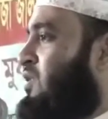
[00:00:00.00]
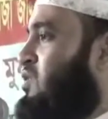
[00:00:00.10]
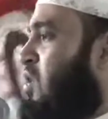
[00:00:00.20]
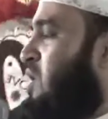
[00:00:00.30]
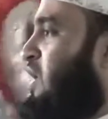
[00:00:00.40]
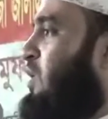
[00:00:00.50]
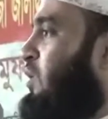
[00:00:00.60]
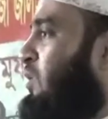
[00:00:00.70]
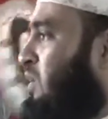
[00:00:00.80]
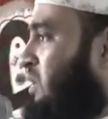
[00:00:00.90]

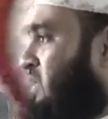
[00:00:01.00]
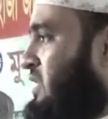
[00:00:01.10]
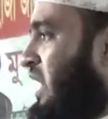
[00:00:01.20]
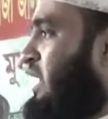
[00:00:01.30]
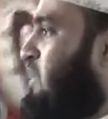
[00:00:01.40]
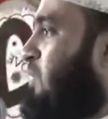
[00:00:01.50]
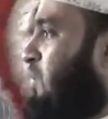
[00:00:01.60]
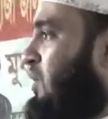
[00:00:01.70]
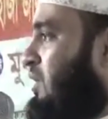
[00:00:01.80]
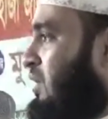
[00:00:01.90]
টর্নেডো
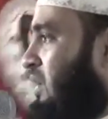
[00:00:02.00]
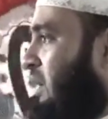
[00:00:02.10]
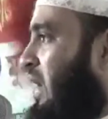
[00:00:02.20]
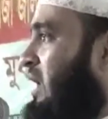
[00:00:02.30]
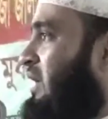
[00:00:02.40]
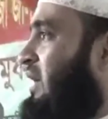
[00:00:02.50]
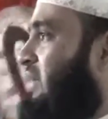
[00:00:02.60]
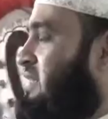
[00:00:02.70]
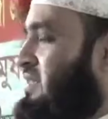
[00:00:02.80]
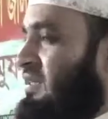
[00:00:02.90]
সাইক্লোন
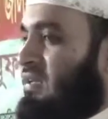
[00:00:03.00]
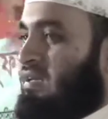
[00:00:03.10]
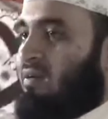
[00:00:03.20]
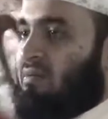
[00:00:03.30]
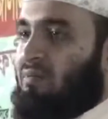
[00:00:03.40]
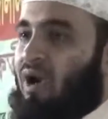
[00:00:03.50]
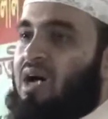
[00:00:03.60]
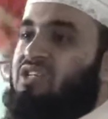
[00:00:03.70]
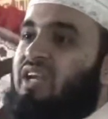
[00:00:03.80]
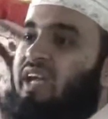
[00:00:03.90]
নার্গিস
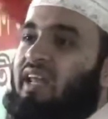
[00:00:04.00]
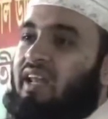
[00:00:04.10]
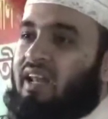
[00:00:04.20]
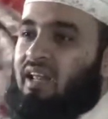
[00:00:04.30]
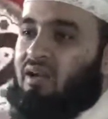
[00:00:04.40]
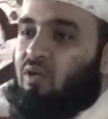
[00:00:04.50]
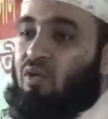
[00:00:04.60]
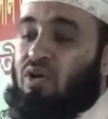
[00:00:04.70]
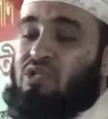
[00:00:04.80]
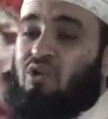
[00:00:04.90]
মহাসেন
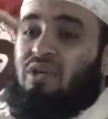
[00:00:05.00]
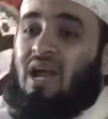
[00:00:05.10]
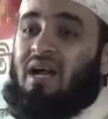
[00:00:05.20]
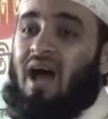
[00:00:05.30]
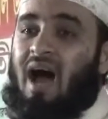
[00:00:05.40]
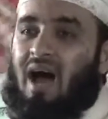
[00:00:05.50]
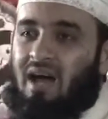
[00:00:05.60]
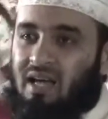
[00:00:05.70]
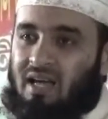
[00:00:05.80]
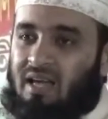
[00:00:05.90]
ঘূর্ণিঝড় নাডা
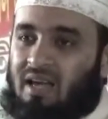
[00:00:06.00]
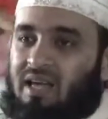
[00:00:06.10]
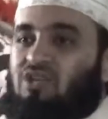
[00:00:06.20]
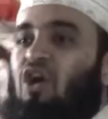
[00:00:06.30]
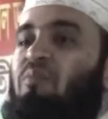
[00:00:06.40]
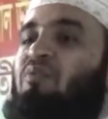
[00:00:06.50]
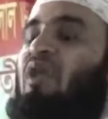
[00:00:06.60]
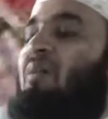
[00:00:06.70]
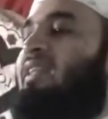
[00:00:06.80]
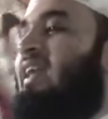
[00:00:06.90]
এই
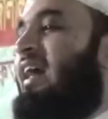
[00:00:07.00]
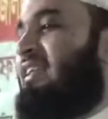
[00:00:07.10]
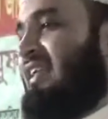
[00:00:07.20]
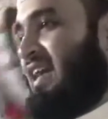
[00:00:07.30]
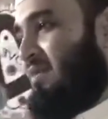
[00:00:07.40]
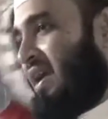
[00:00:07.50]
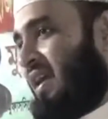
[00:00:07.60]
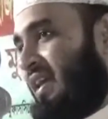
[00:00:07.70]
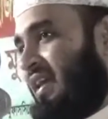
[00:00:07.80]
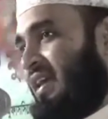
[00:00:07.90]
সবগুলো আমাদের হাতের
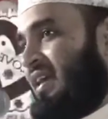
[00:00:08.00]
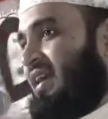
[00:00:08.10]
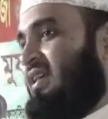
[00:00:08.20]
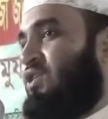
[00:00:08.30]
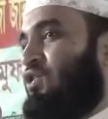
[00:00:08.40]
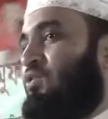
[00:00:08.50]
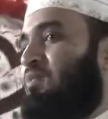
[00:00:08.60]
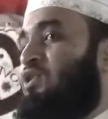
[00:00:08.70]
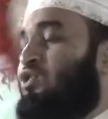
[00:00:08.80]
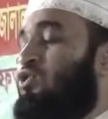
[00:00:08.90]
কামাই এজন্য
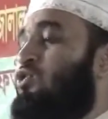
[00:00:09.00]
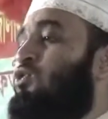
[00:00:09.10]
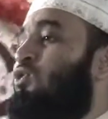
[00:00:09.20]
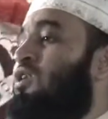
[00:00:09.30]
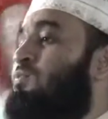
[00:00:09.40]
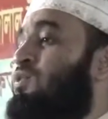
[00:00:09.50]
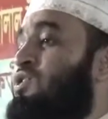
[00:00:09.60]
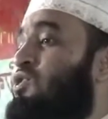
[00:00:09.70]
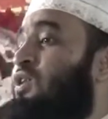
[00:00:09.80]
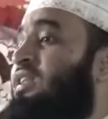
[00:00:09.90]
বিশ্ব সুন্দরী
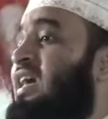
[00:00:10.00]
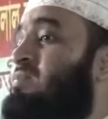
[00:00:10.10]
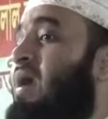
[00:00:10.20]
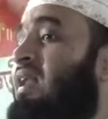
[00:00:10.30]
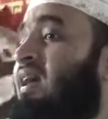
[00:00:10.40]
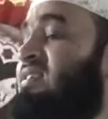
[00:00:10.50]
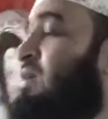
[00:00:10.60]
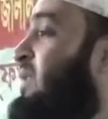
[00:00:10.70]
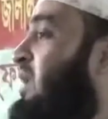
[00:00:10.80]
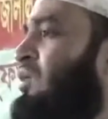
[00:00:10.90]
প্রতিযোগিতায় বাংলার
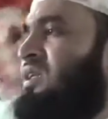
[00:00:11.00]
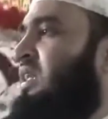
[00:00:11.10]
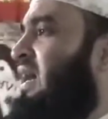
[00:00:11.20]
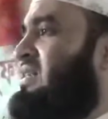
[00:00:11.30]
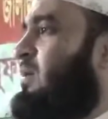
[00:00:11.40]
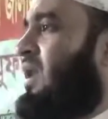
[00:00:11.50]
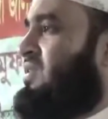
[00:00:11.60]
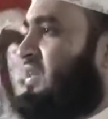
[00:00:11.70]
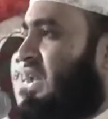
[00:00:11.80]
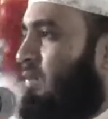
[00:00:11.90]
জামিনে হতে দেওয়া যাবে না
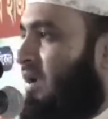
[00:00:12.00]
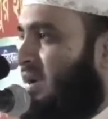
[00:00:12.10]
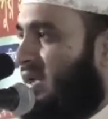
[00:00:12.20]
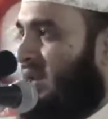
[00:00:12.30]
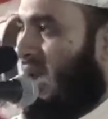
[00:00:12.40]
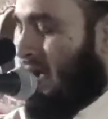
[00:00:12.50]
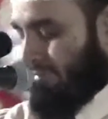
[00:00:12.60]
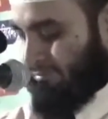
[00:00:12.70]
চিল্লায় বলেন ঠিক কিনা